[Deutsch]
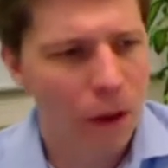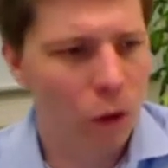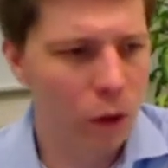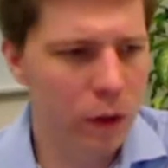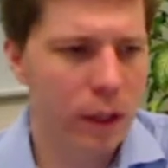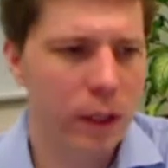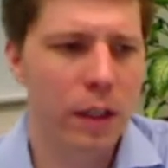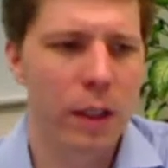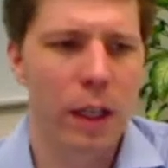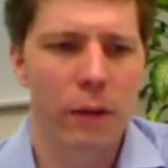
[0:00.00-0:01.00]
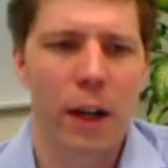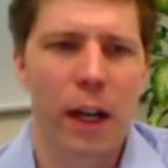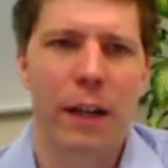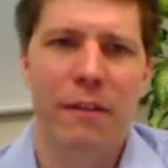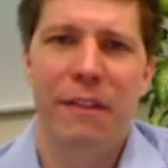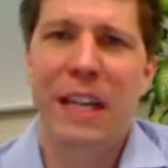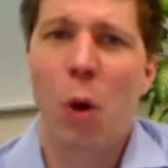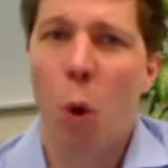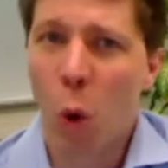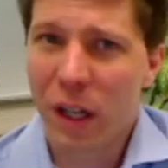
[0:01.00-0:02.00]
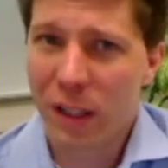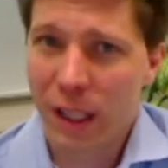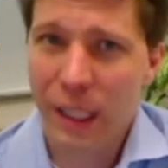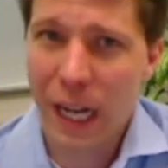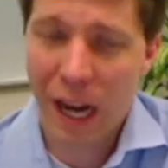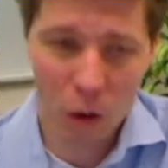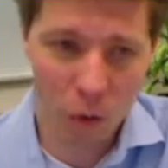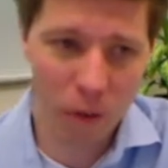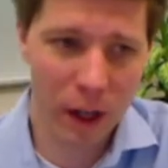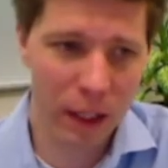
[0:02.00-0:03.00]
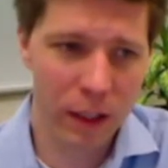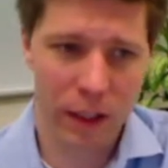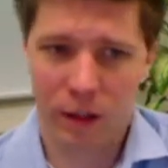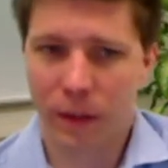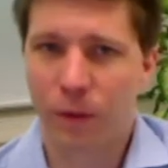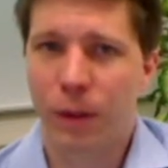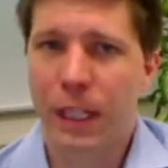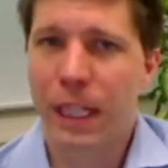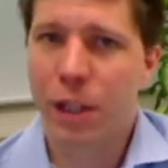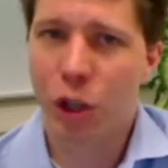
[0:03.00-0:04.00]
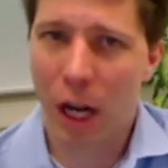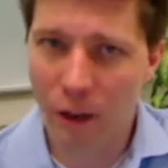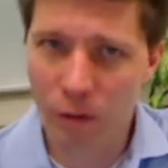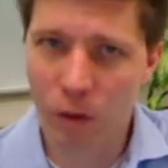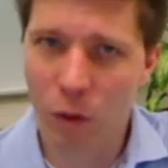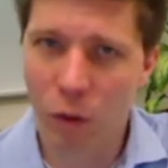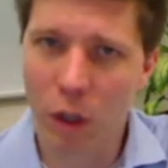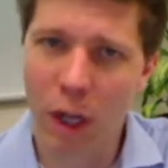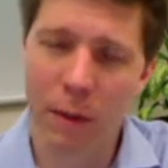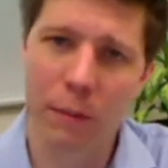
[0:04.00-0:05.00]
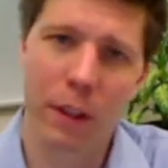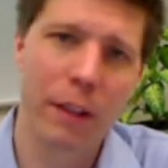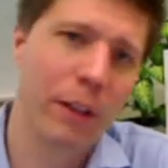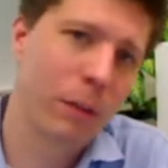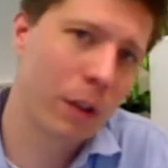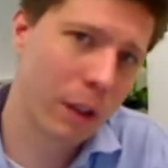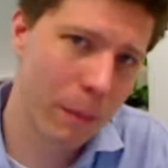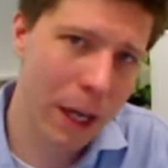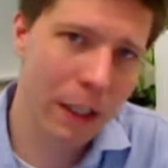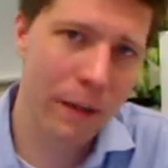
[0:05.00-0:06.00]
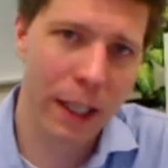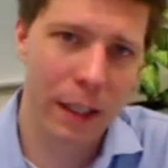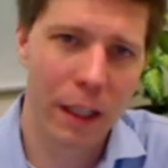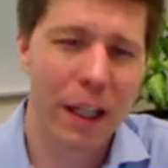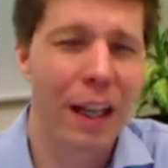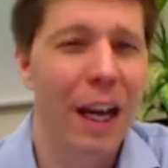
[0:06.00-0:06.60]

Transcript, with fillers: Grundsätzlich ist dann die Frage, wie hoch ist denn der Aufwand? Also was für technische Anforderungen haben Sie? Was muss da gemacht werden?